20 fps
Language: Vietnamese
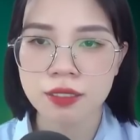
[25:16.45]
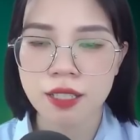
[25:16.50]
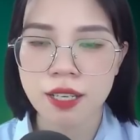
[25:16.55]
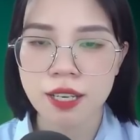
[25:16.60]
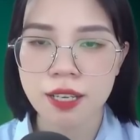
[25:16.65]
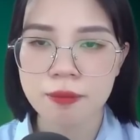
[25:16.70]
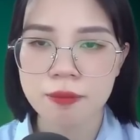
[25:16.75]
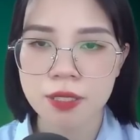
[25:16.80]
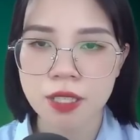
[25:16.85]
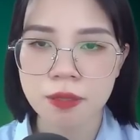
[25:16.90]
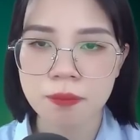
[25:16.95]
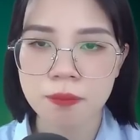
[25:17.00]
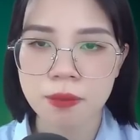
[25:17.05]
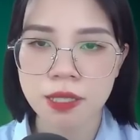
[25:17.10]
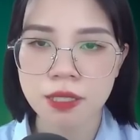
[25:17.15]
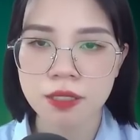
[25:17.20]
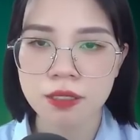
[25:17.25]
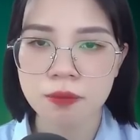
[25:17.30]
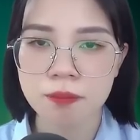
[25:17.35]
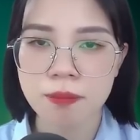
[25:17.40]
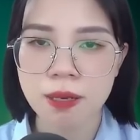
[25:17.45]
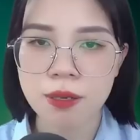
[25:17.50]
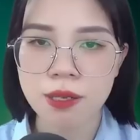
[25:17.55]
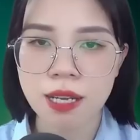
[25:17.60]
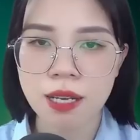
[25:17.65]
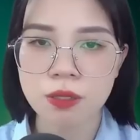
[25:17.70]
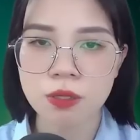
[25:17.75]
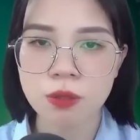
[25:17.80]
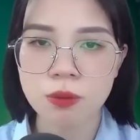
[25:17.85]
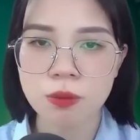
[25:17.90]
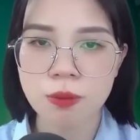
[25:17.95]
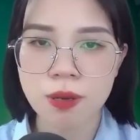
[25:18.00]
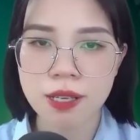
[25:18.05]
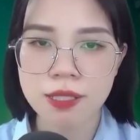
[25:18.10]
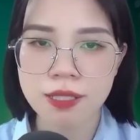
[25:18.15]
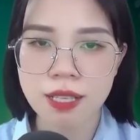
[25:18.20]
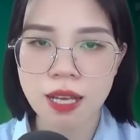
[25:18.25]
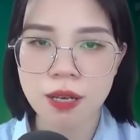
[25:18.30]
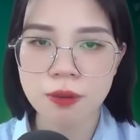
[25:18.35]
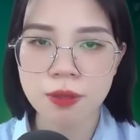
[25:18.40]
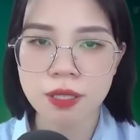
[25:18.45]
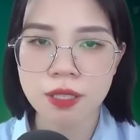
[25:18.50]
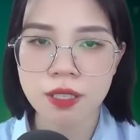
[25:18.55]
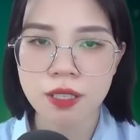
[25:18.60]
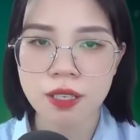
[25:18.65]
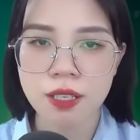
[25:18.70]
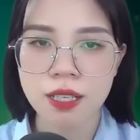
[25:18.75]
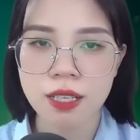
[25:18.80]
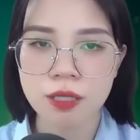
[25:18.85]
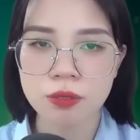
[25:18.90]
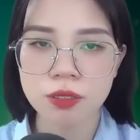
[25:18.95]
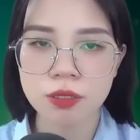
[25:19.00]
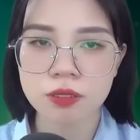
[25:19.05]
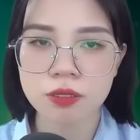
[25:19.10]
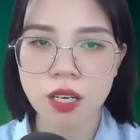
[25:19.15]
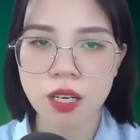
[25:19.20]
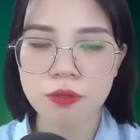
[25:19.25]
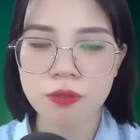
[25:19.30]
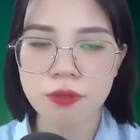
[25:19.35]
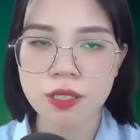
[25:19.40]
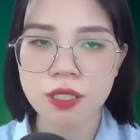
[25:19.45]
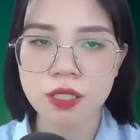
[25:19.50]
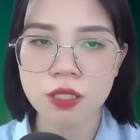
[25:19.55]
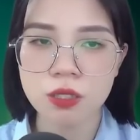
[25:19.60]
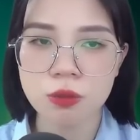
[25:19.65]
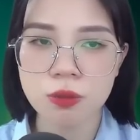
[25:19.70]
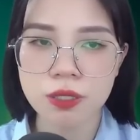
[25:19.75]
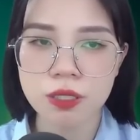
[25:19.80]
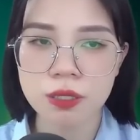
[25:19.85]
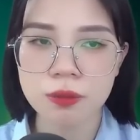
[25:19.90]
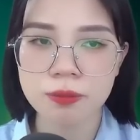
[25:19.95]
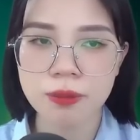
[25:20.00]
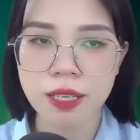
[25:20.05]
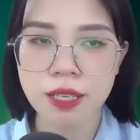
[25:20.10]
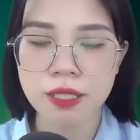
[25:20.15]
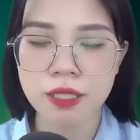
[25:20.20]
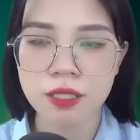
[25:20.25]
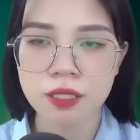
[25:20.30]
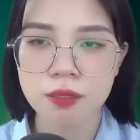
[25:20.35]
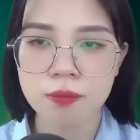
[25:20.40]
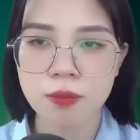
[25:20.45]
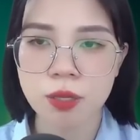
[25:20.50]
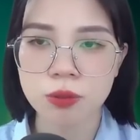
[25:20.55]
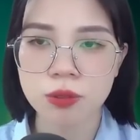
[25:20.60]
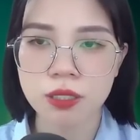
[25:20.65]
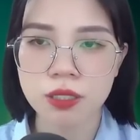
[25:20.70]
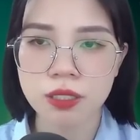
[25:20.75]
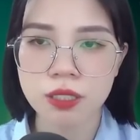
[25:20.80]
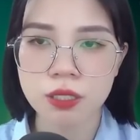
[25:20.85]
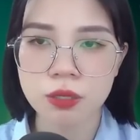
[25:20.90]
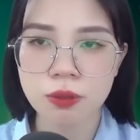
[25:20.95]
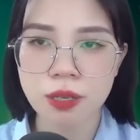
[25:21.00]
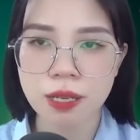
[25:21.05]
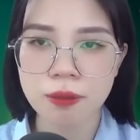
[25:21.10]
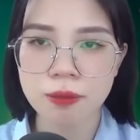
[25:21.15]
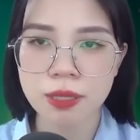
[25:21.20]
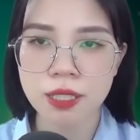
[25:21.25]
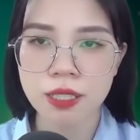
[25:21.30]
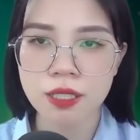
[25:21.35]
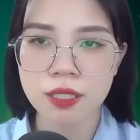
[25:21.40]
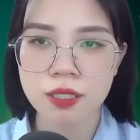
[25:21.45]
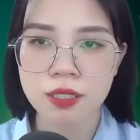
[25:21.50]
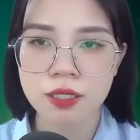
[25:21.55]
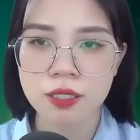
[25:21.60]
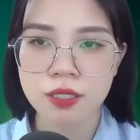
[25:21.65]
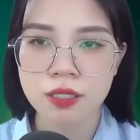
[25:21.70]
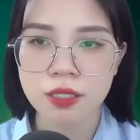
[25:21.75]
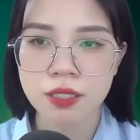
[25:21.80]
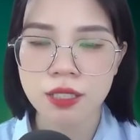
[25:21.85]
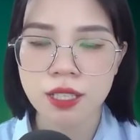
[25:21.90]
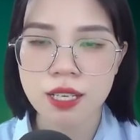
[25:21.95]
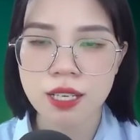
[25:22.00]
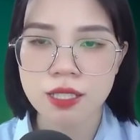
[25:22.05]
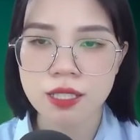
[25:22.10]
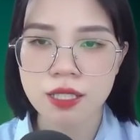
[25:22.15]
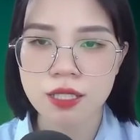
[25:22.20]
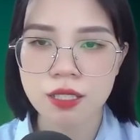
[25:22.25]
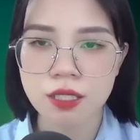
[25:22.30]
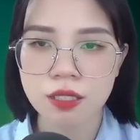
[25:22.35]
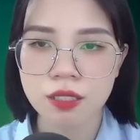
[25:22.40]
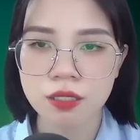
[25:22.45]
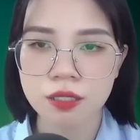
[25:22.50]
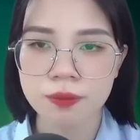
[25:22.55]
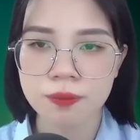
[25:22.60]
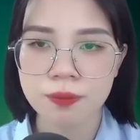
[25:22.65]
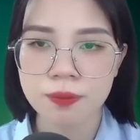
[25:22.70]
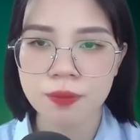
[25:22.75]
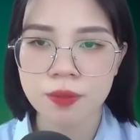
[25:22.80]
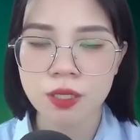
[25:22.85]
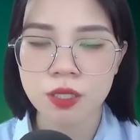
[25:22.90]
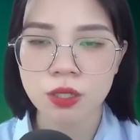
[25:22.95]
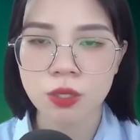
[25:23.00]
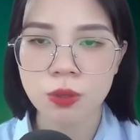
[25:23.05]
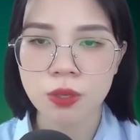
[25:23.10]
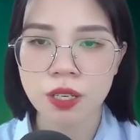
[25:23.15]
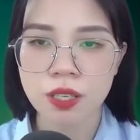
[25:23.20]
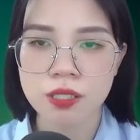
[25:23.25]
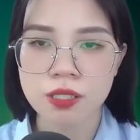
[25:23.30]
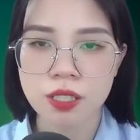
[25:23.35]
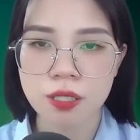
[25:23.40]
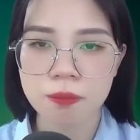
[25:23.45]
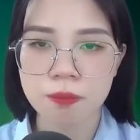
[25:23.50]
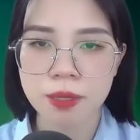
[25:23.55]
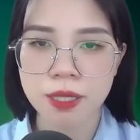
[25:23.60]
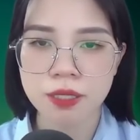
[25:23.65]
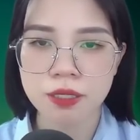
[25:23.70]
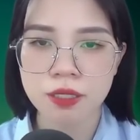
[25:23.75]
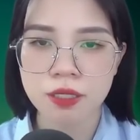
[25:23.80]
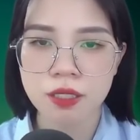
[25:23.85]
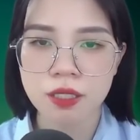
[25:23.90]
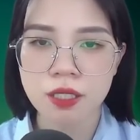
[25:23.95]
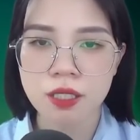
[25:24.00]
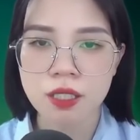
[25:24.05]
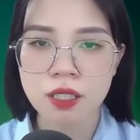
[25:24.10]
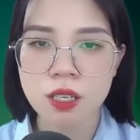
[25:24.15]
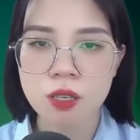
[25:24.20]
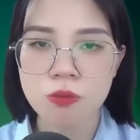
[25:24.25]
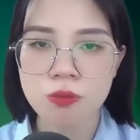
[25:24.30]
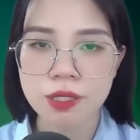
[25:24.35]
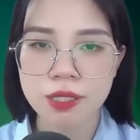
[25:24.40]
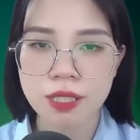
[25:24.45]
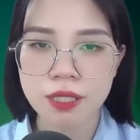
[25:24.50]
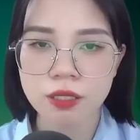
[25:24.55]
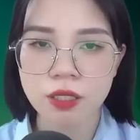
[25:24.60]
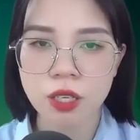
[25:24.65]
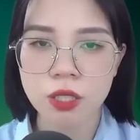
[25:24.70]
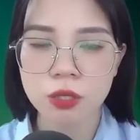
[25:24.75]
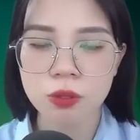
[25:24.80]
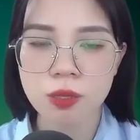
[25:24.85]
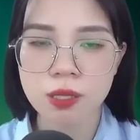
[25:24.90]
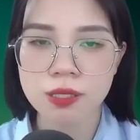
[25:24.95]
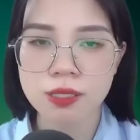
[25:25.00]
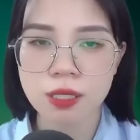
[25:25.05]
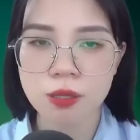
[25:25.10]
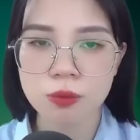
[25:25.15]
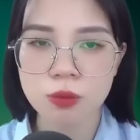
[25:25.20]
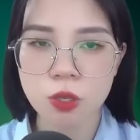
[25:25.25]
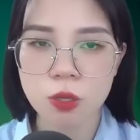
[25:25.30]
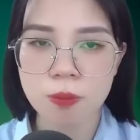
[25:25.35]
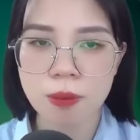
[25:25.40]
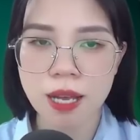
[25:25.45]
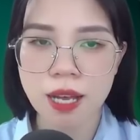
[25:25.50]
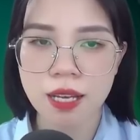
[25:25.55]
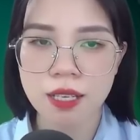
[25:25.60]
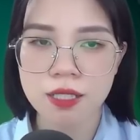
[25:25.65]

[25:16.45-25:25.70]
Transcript: Tôi kể lại chuyện Thẩm Đình và Triệu Y Nhiên Nhất định là trước đây họ từng ở bên nhau Bố mẹ Thẩm Đình còn nói là anh ta chưa từng yêu ai nữa chứ Chúng ta bị lừa rồi